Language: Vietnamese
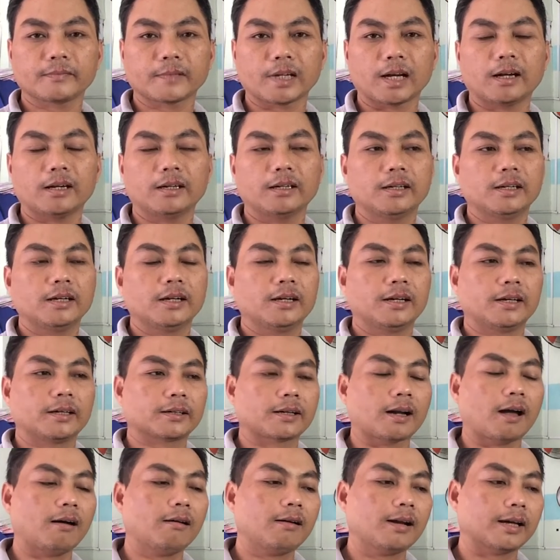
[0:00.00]
dạ,
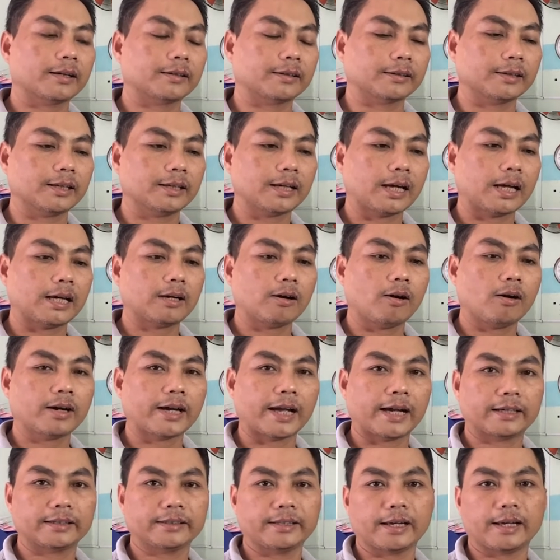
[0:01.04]
đó là những cái, cái khó
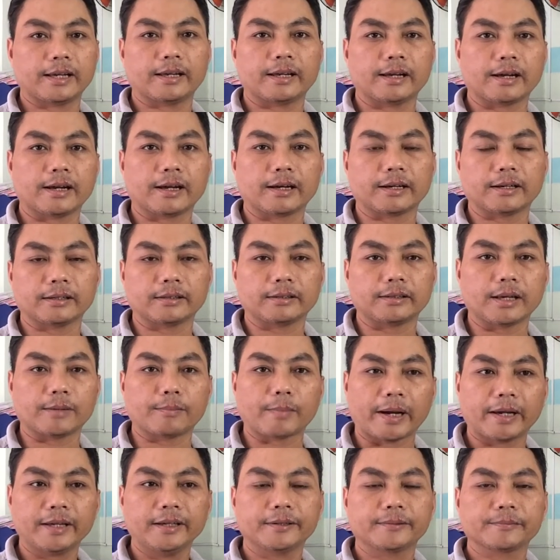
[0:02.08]
khăn về à, về
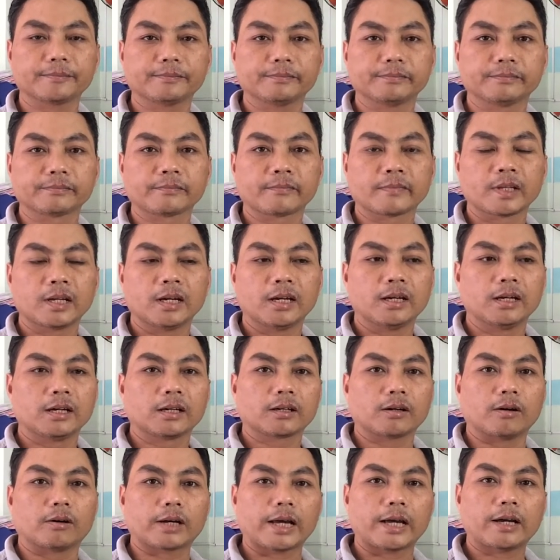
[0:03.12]
máy
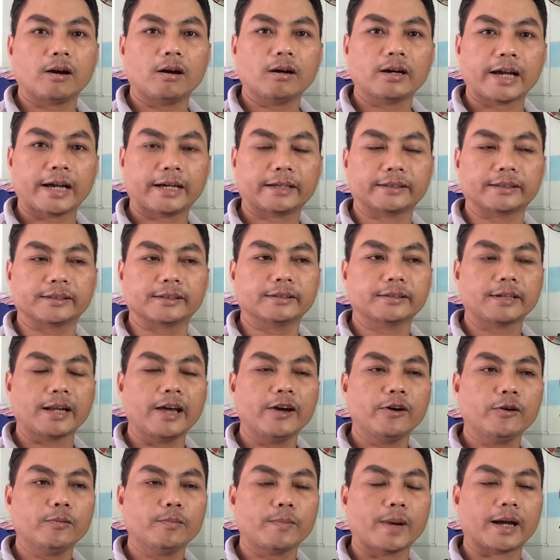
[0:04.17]
còn cái khó khăn nữa
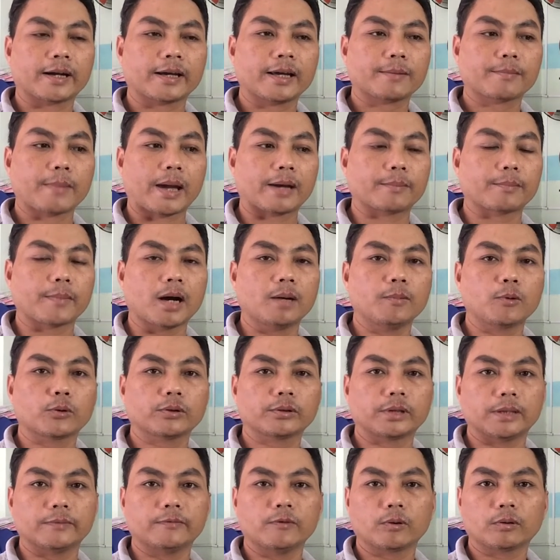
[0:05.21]
nếu mà các bạn mở một
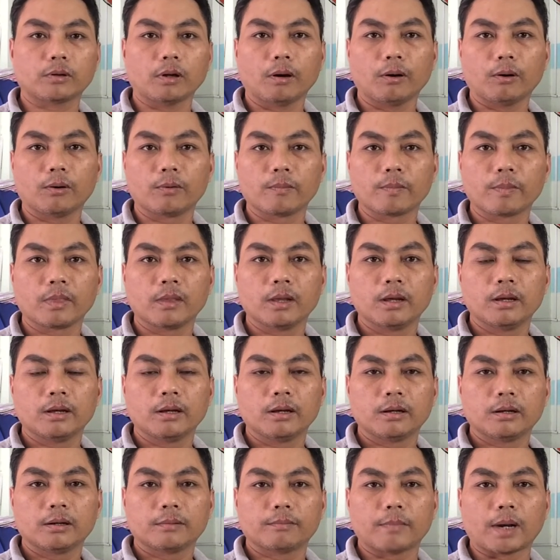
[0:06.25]
cái tiệm photo
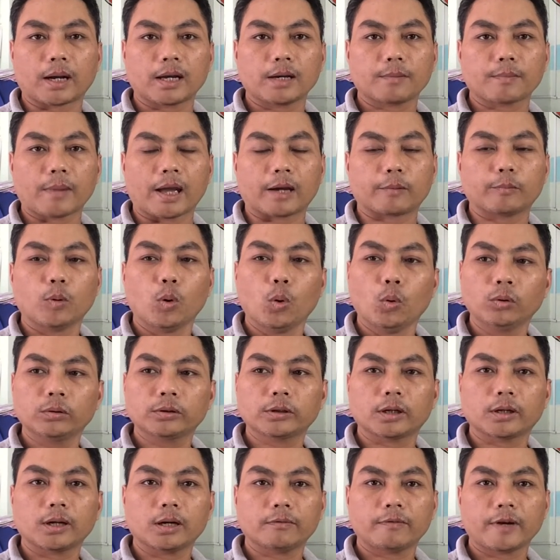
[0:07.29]
mà các bạn muốn
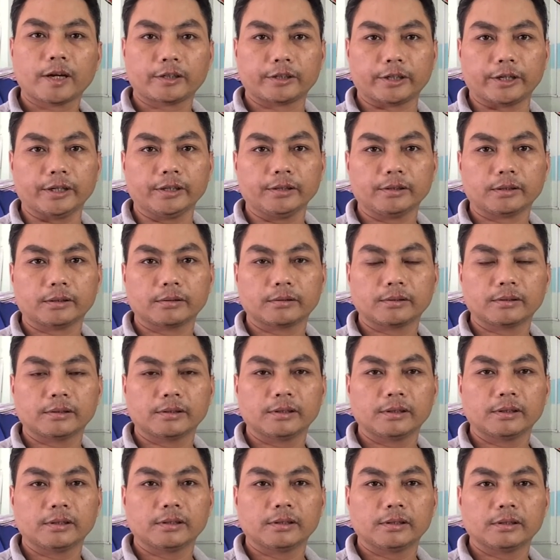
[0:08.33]
cho nó phát triển
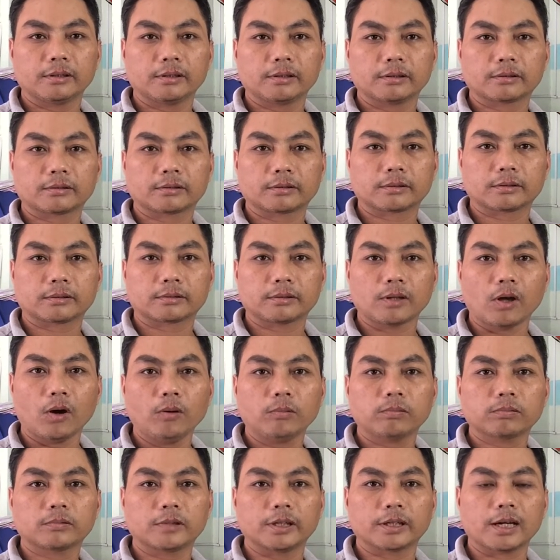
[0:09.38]

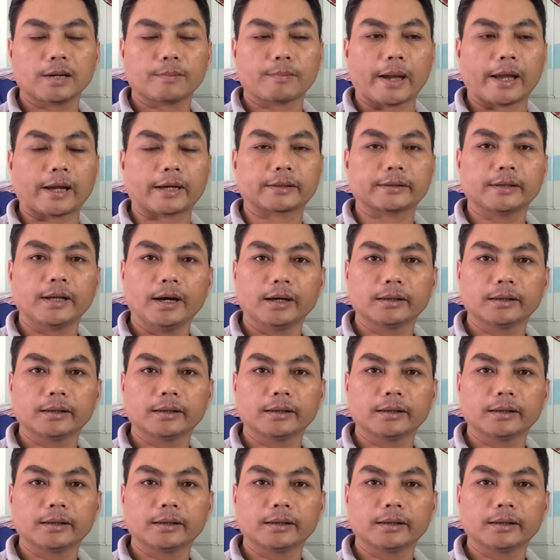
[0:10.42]
tốt thì các bạn